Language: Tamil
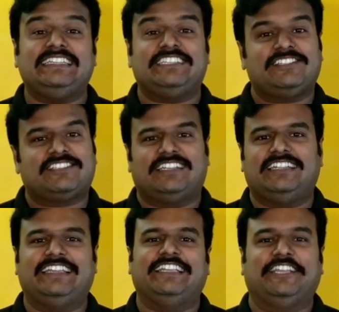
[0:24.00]
டீச்சர்ஸ்
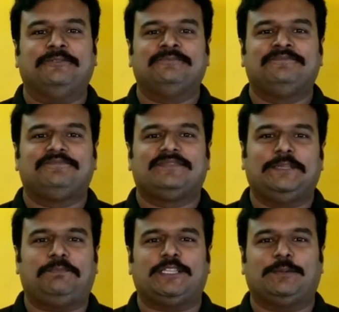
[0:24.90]
டைரி
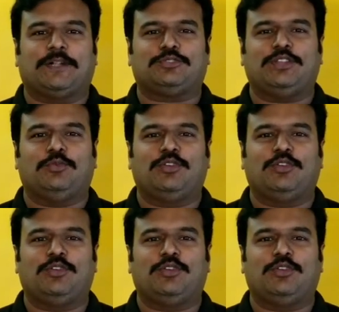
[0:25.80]
இப்போ அந்த படத்துடைய